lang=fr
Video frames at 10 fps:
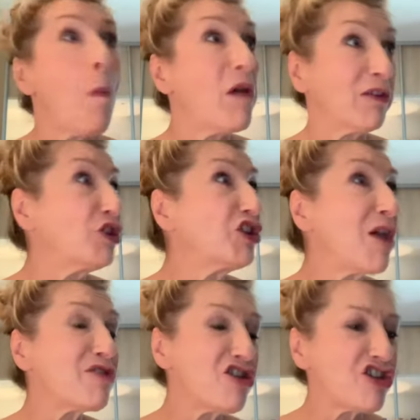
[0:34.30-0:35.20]
Il y avait une
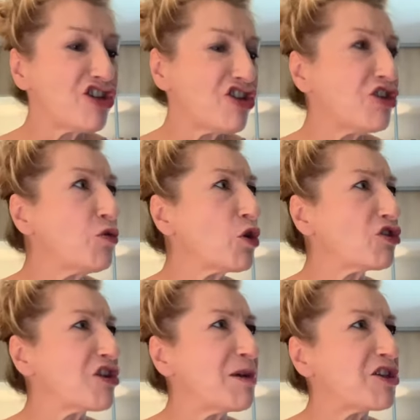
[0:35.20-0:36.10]
dame qui laissait des sillons
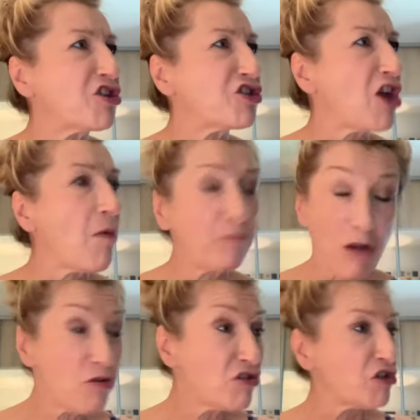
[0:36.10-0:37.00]
dans avec ses seins.
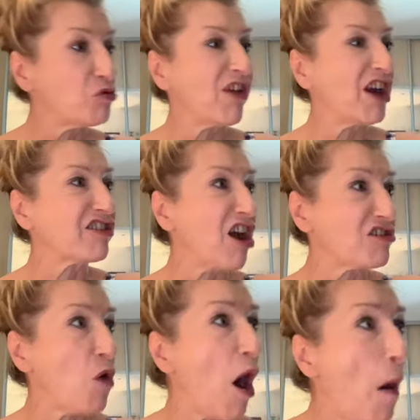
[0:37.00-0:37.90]
Ouais, ouais, je la suivais à la
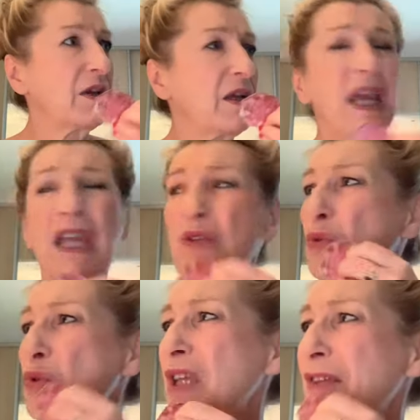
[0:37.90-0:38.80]
trace, moi. Et
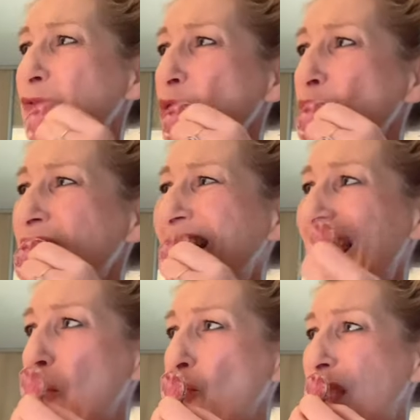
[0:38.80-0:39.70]
tous ces vieux
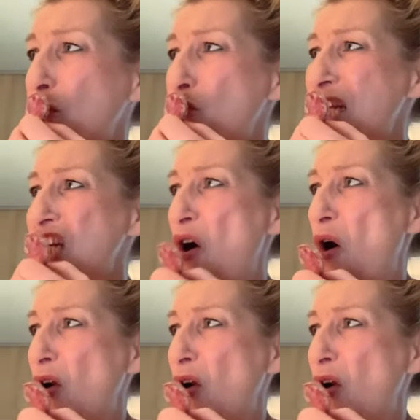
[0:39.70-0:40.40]
gags dégoulinants,